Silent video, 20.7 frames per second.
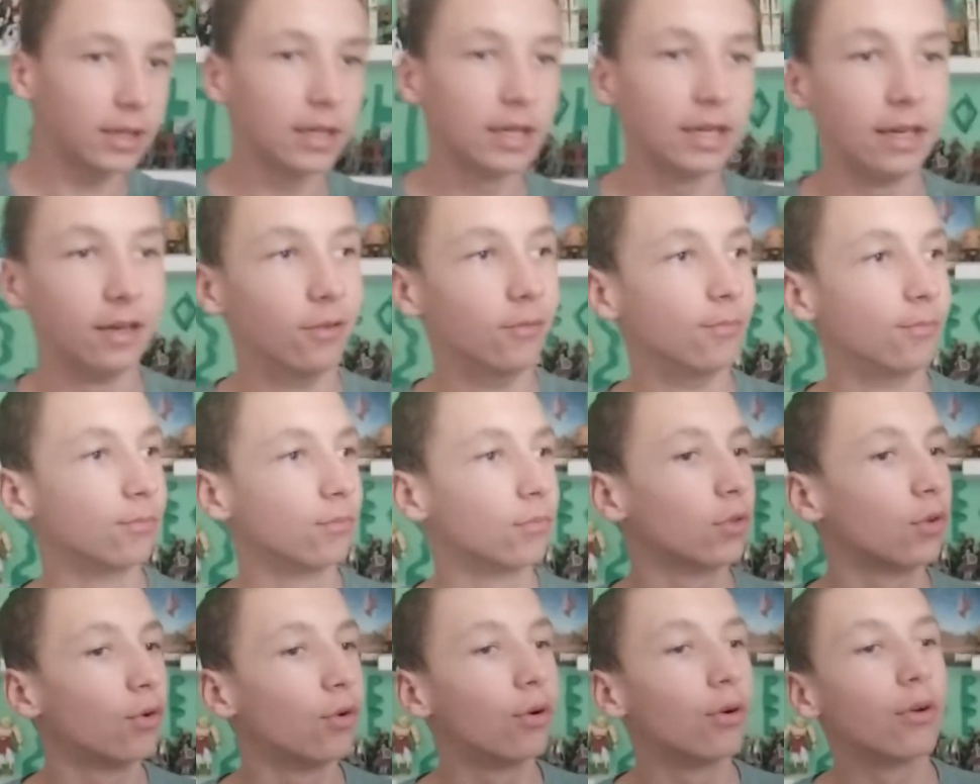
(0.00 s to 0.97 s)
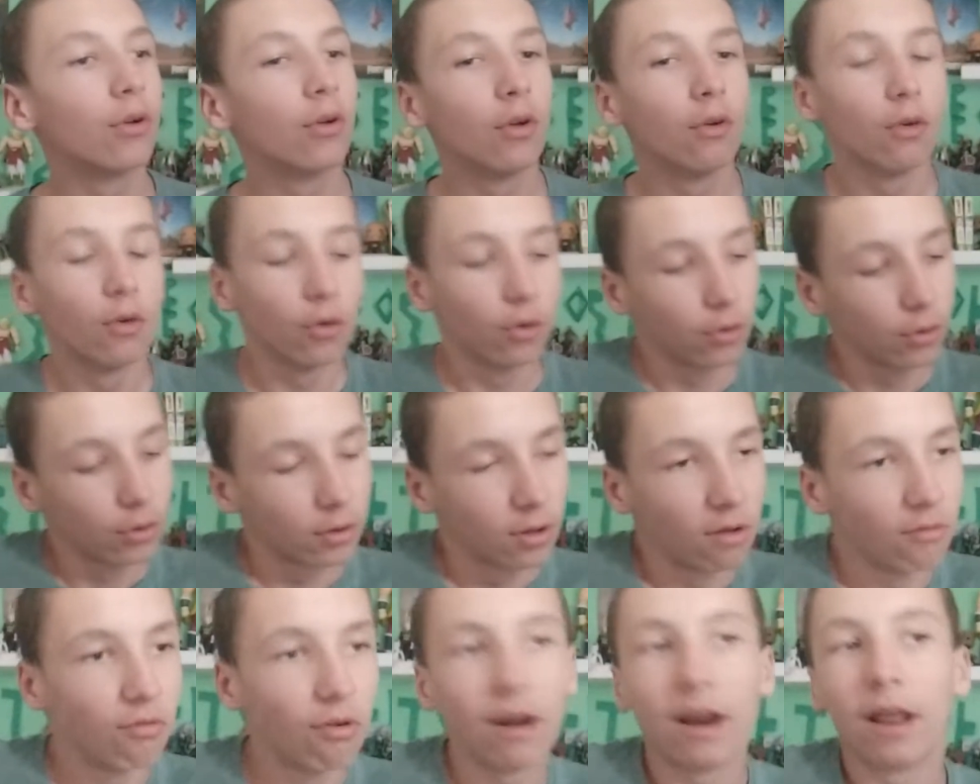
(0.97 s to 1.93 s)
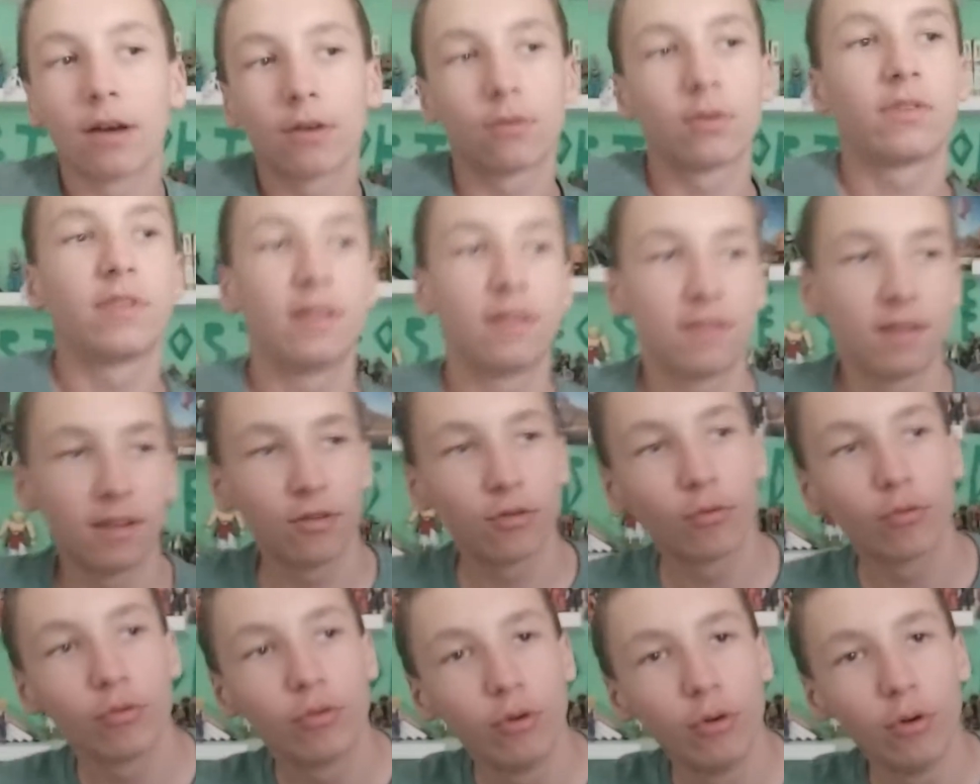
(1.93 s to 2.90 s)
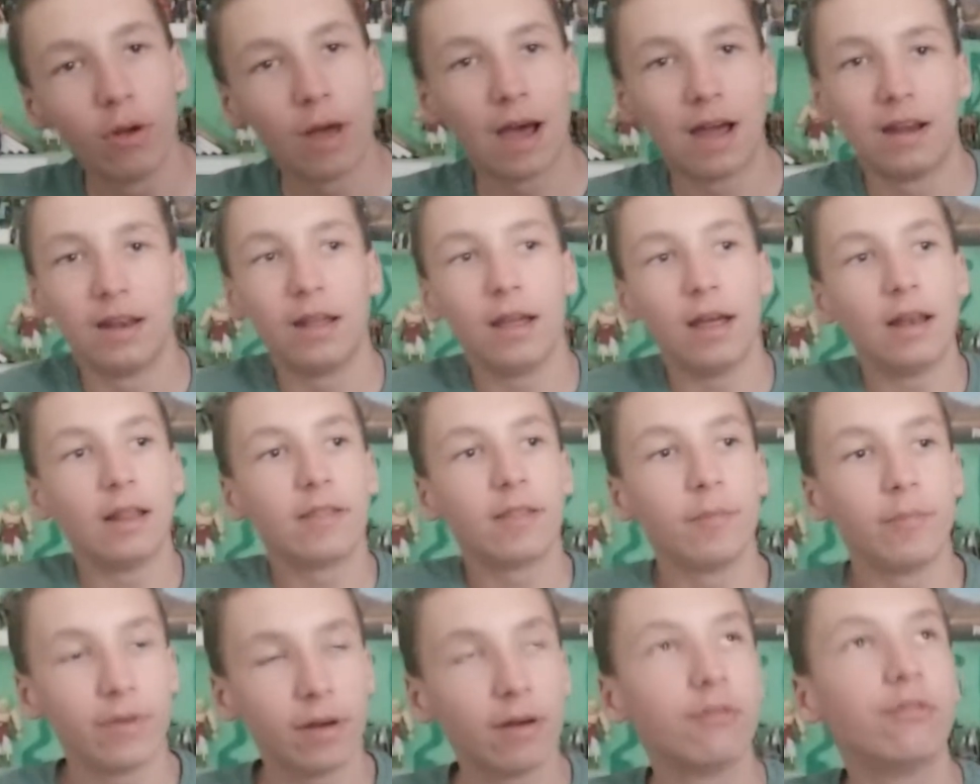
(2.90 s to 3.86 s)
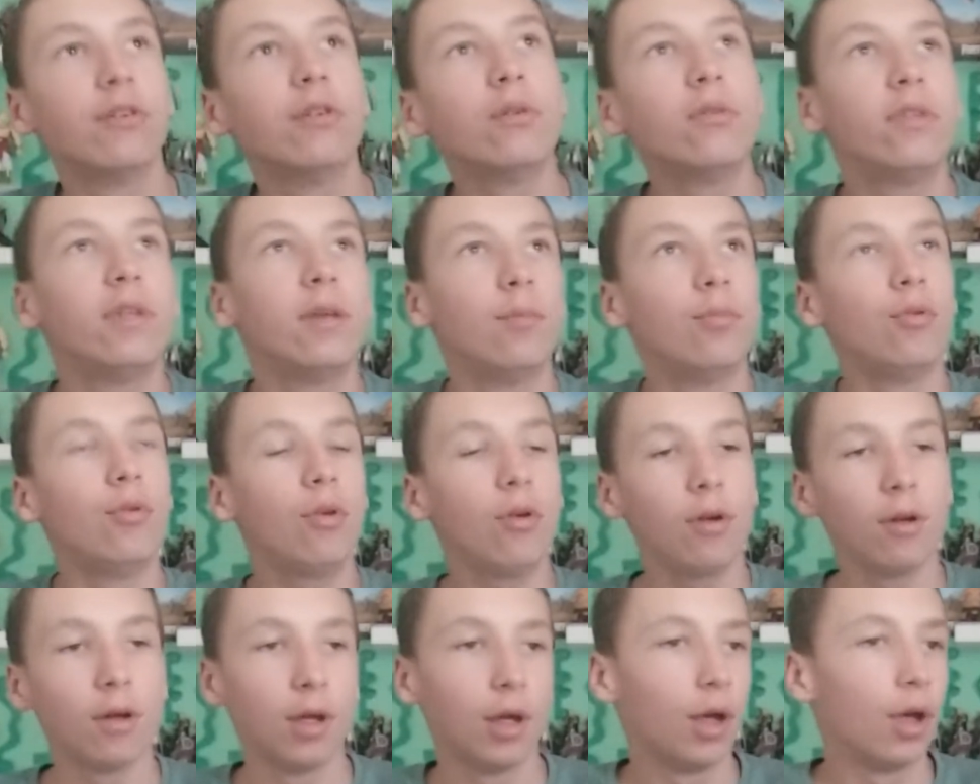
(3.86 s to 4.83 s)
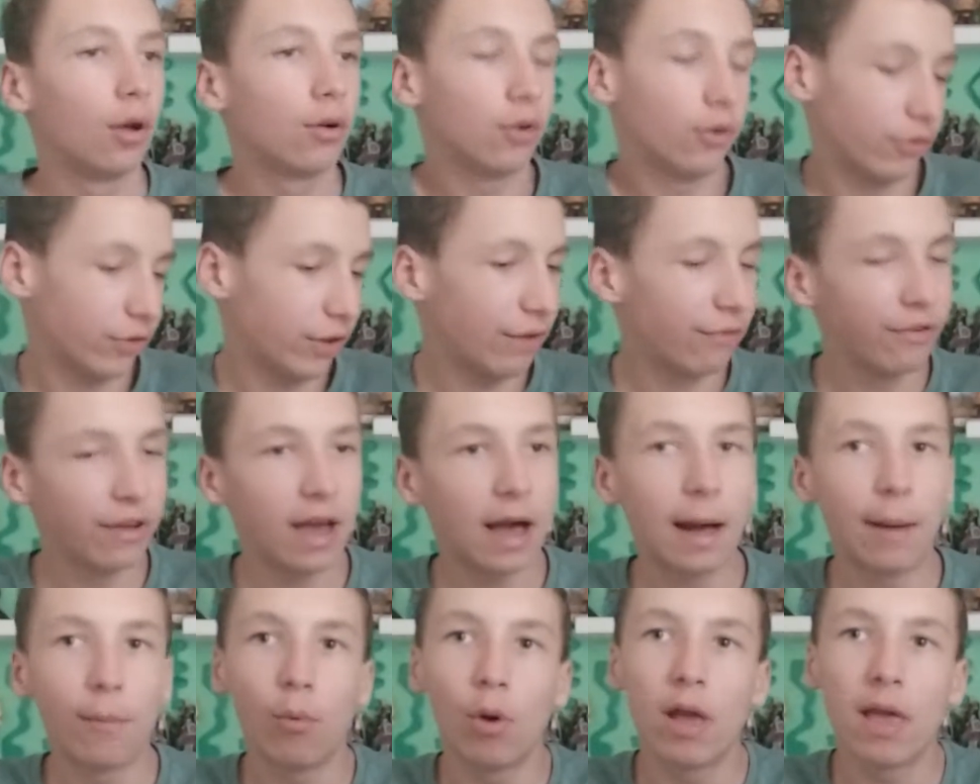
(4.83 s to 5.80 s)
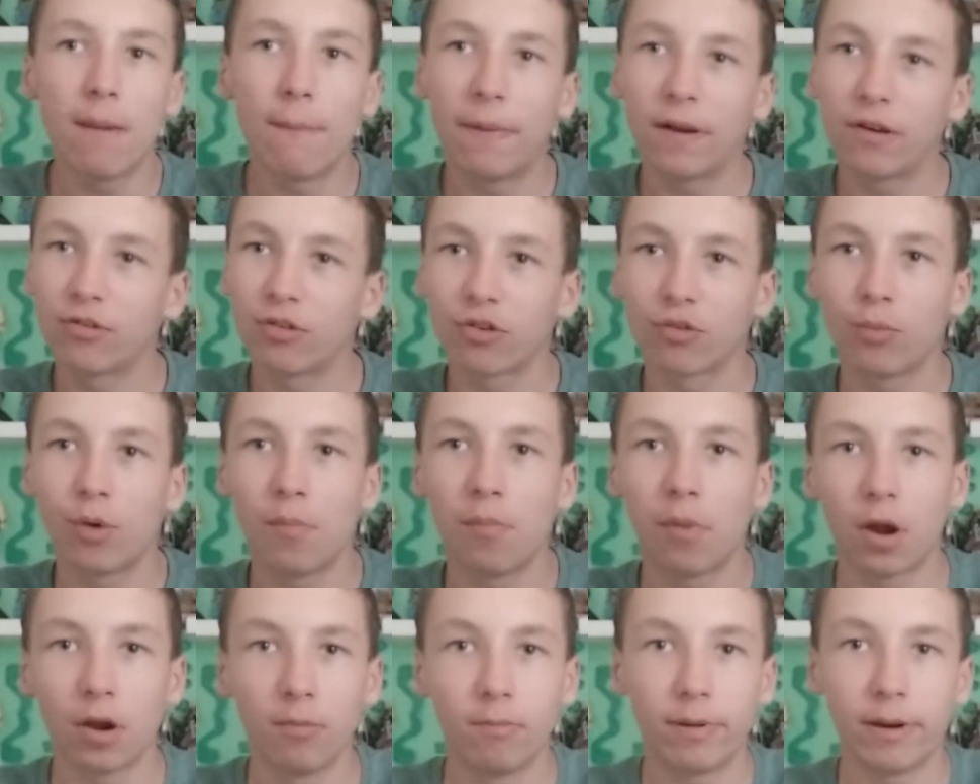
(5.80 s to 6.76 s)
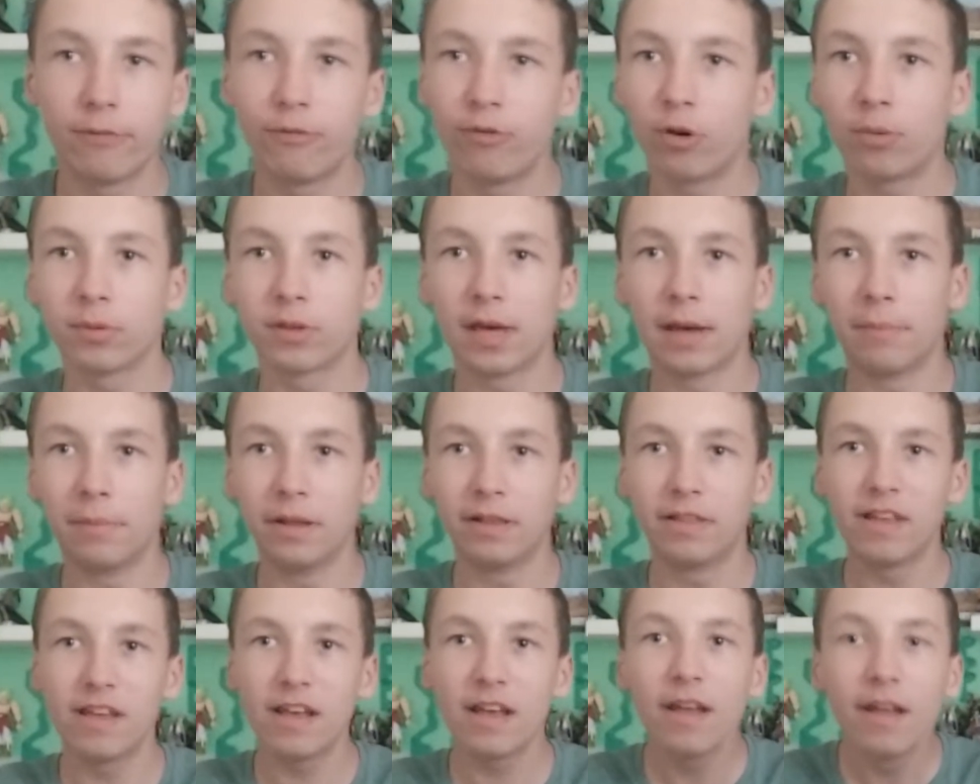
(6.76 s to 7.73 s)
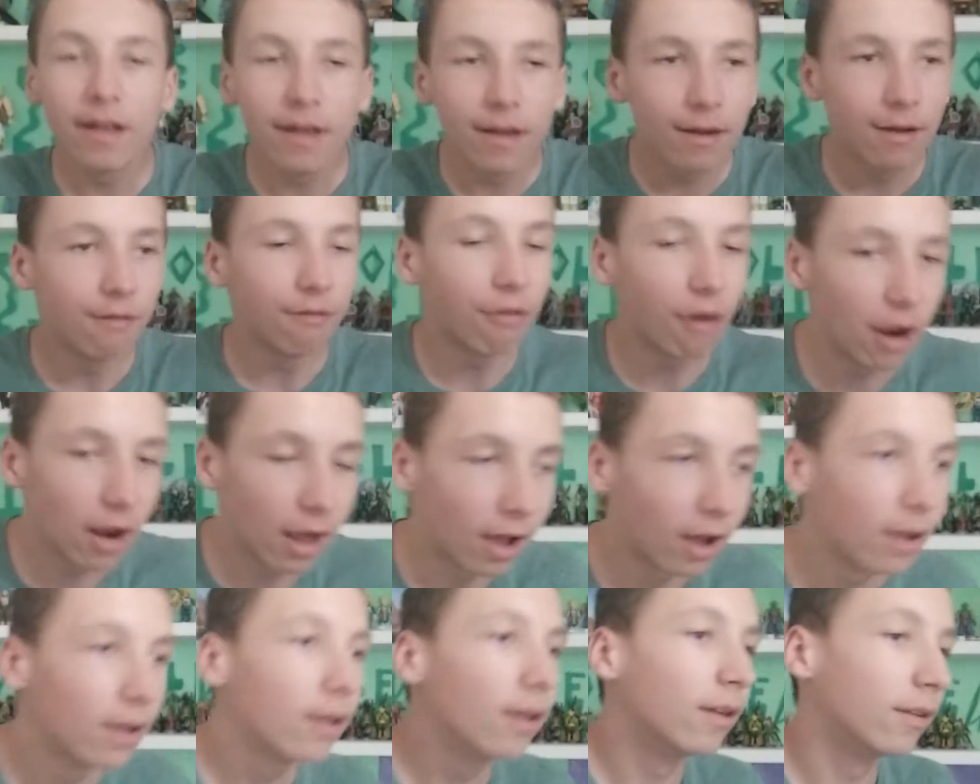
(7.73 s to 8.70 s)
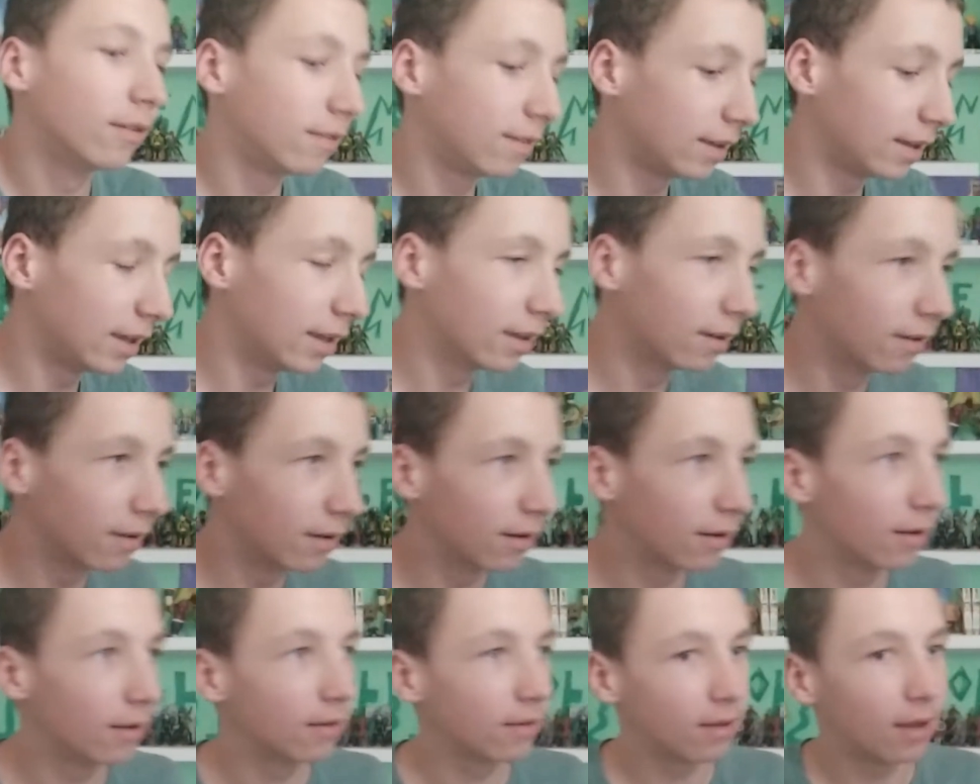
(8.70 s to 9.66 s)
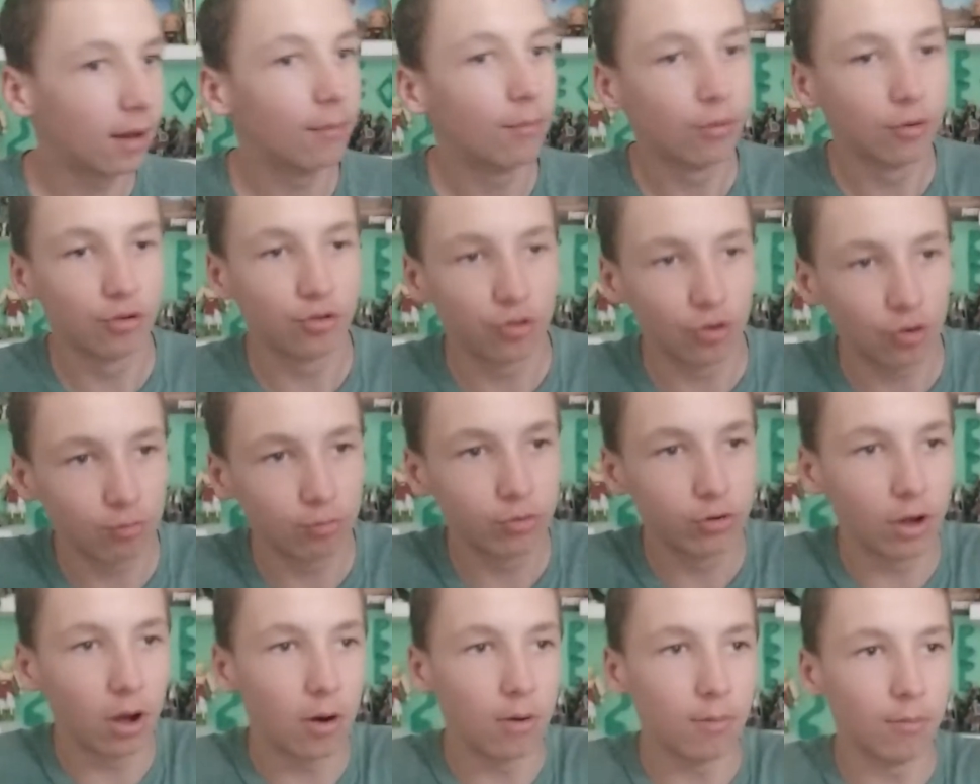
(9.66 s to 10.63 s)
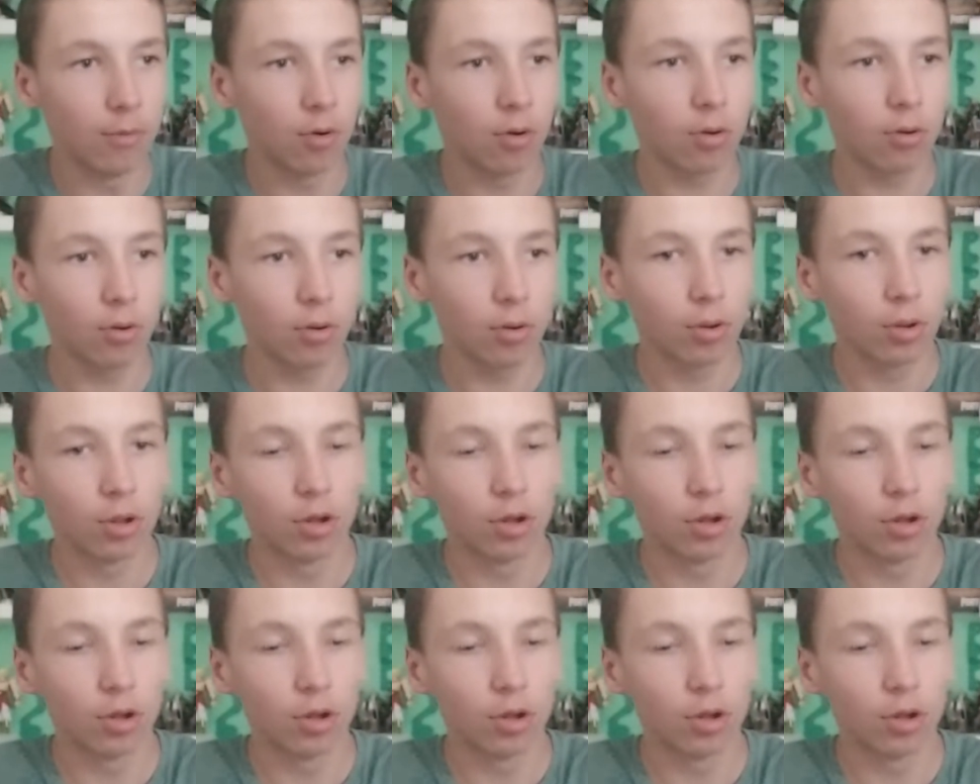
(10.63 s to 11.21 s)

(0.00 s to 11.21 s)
Et euh, voilà quoi, cette saison 2, elle, elle, était bien fun au début. Quand ça fait un mois, il n'y a pas de changement par une plateforme qui a pété, voilà, euh, c'est un peu chiant au bout d'un moment.